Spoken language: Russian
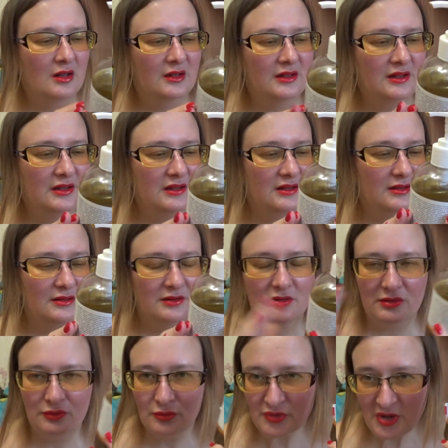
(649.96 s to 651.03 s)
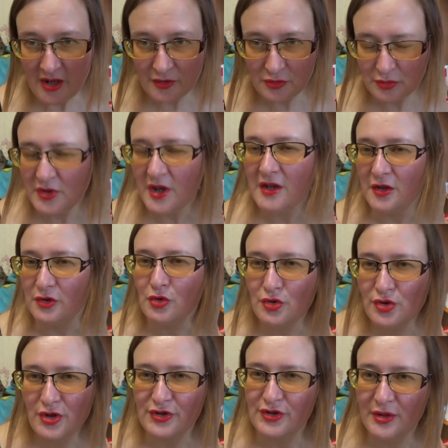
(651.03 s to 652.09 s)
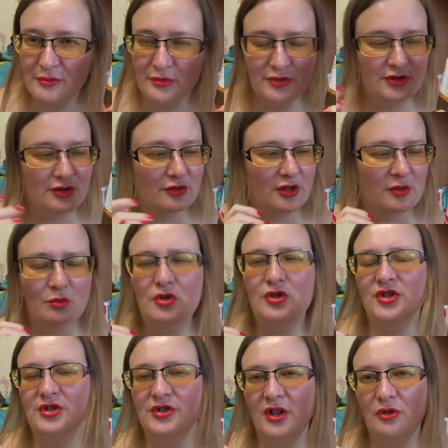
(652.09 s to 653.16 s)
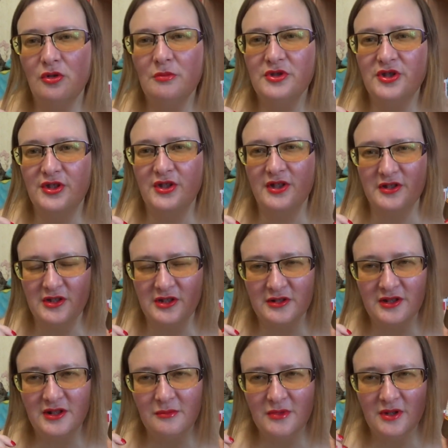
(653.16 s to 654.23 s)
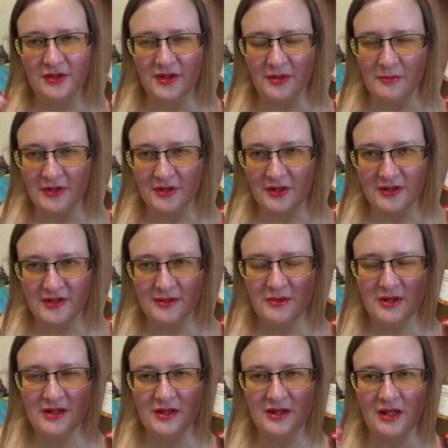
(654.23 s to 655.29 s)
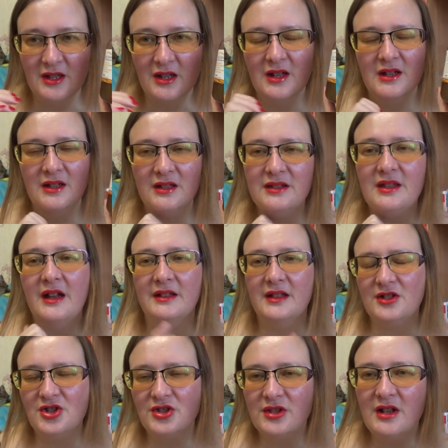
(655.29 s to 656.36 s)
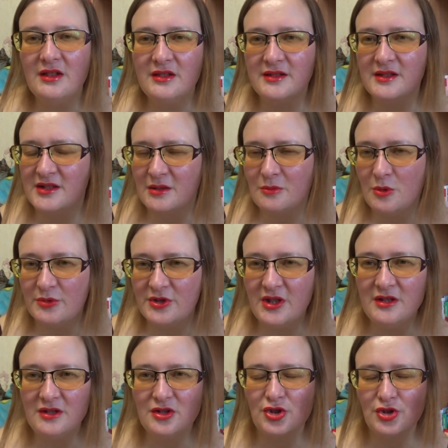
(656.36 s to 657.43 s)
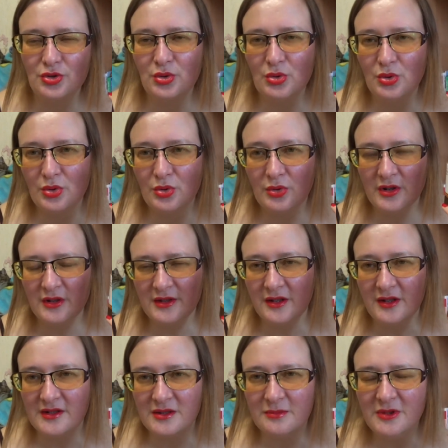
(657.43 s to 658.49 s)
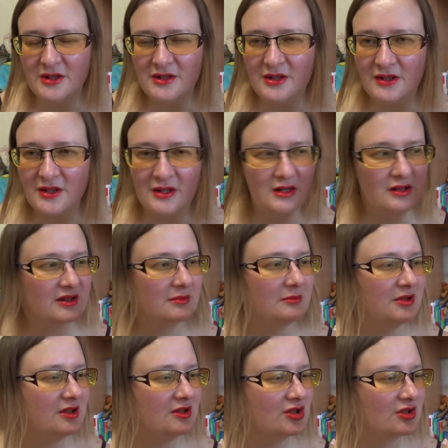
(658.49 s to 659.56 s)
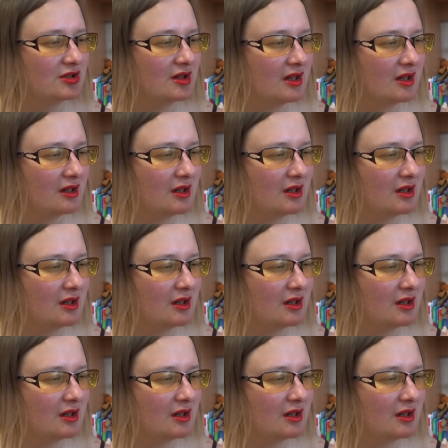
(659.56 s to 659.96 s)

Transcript: И туда и туда я тоже оставлю ссылки. Можешь знакомиться с ассортиментом косметики. И да, я читала на самом сайте, что эта косметика, косметическая